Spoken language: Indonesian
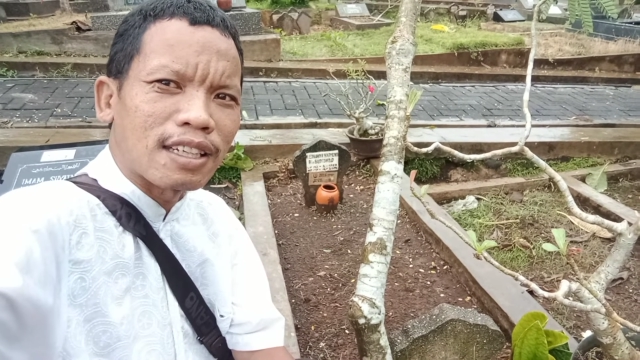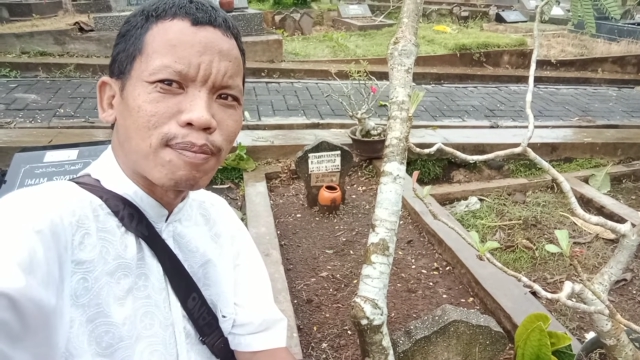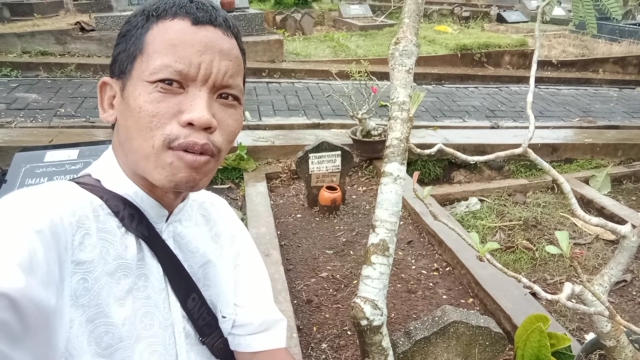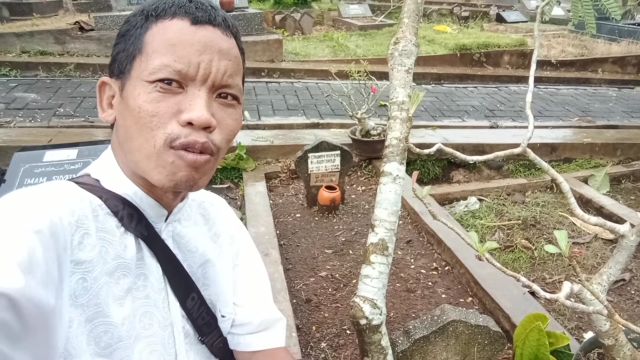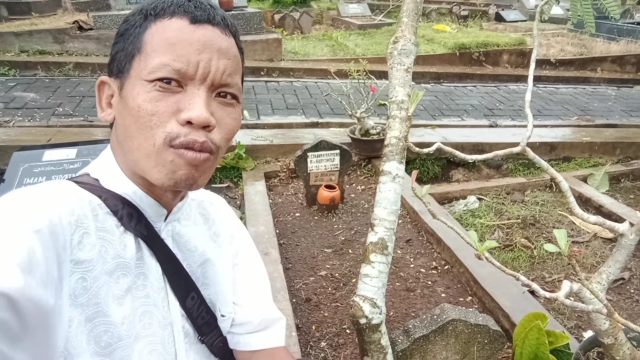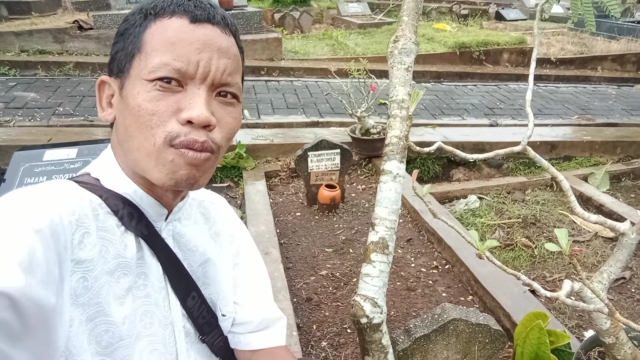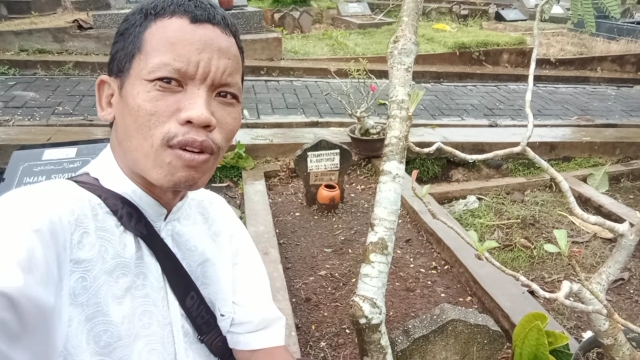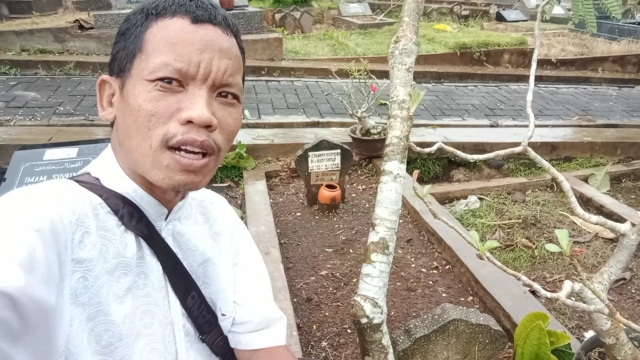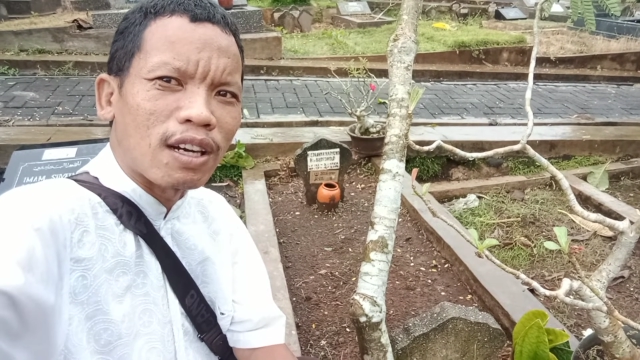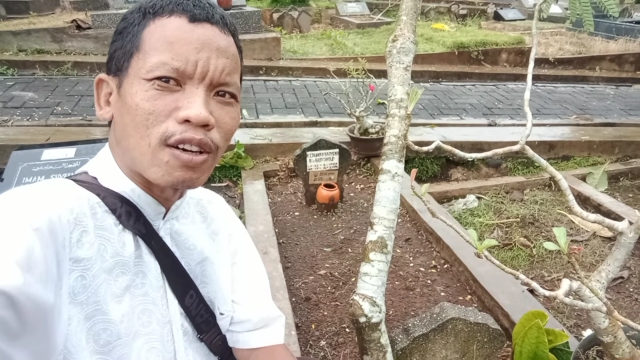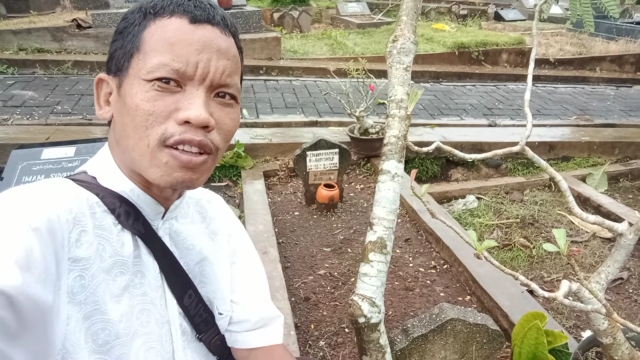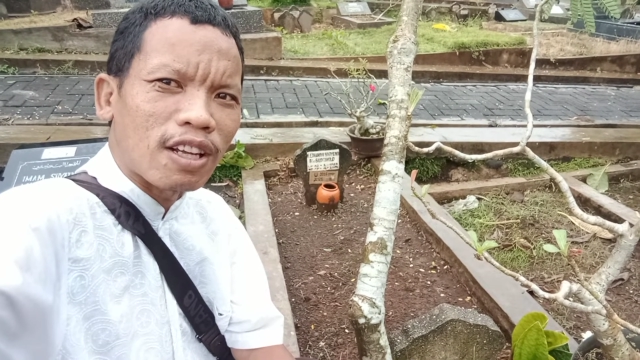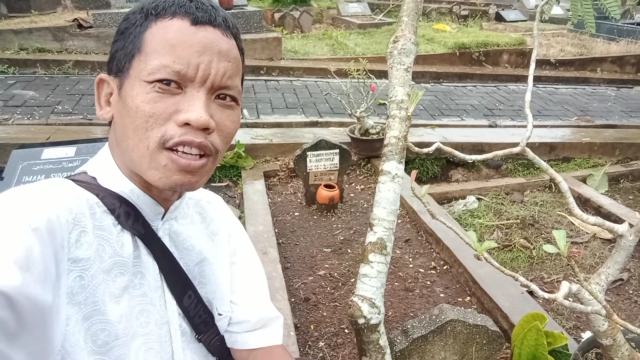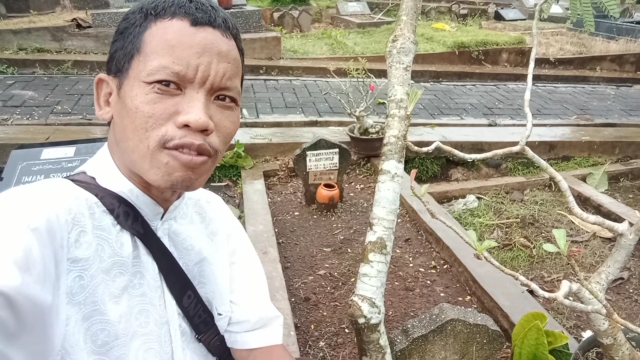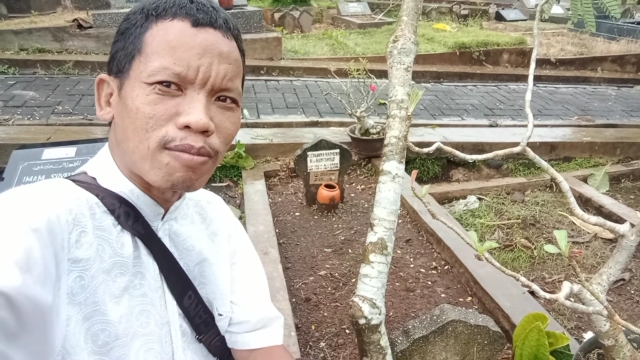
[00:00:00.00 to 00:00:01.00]
Perhubungan
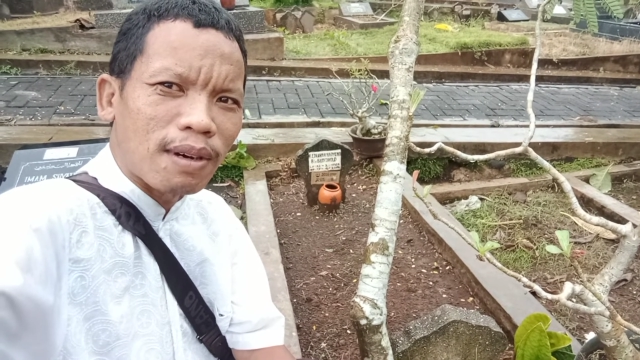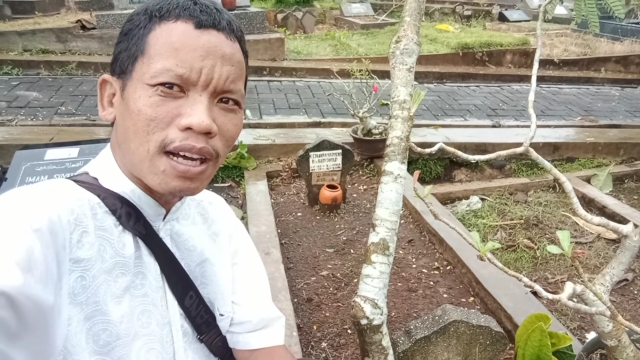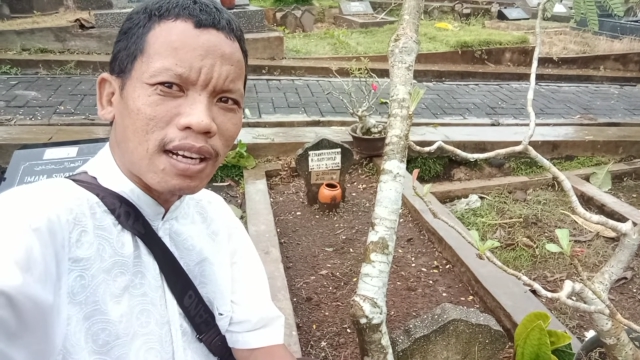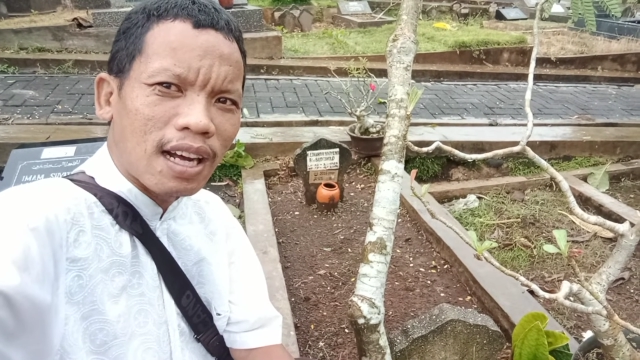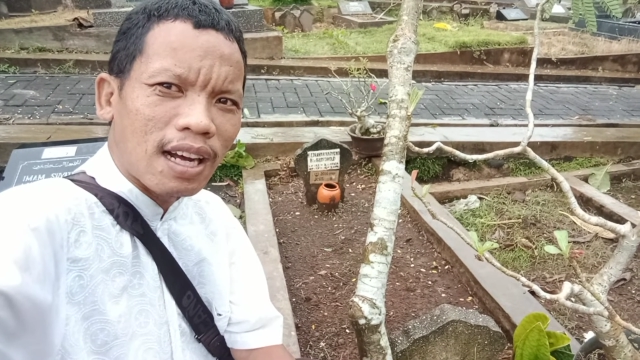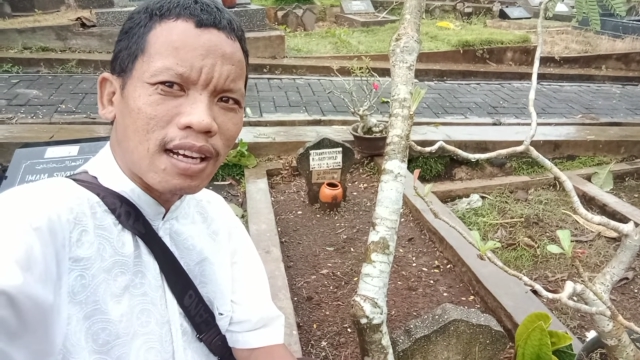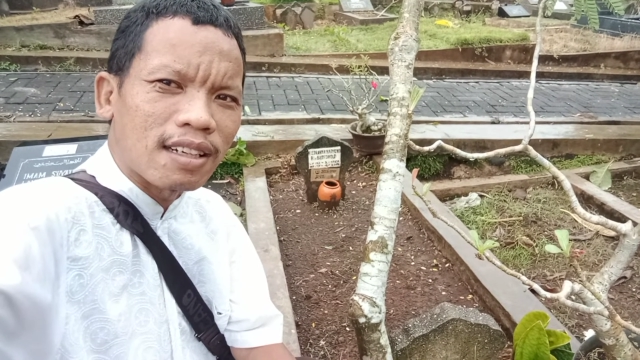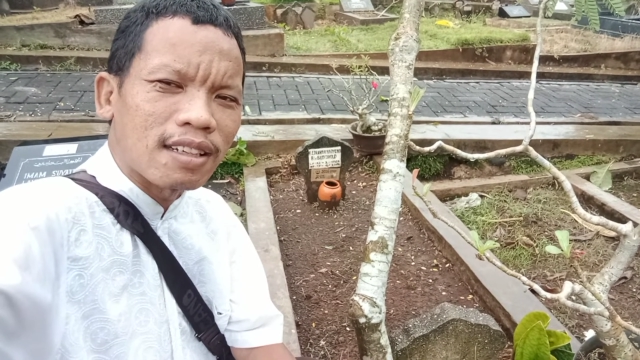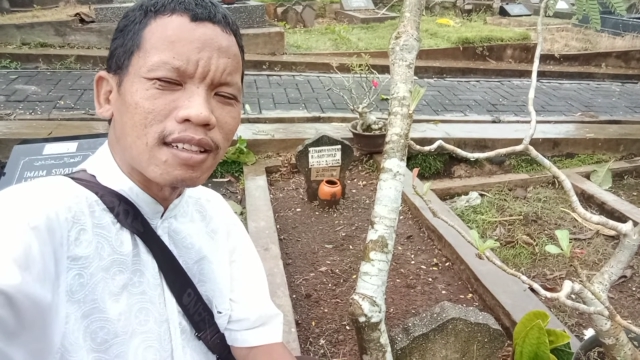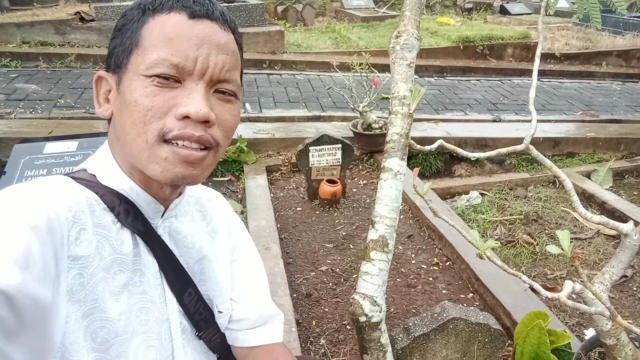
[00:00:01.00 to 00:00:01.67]
Kota Semarang.